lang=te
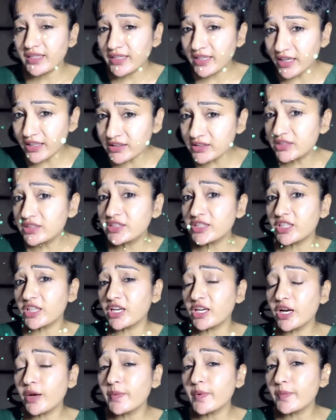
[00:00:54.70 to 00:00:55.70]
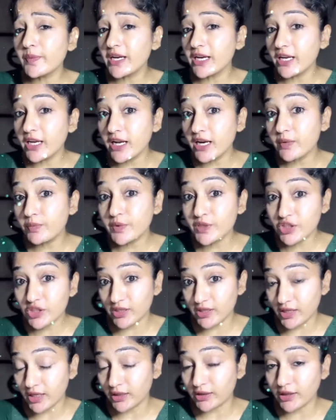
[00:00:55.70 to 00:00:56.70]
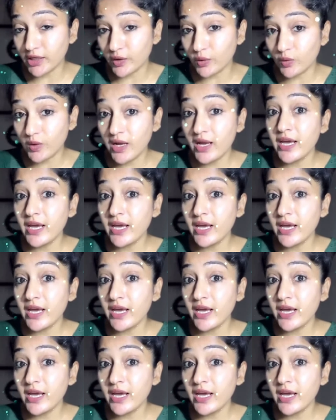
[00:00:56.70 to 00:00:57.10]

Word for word: ఖచ్చితంగా మిమ్మల్ని ఏడిపించి తిడతారు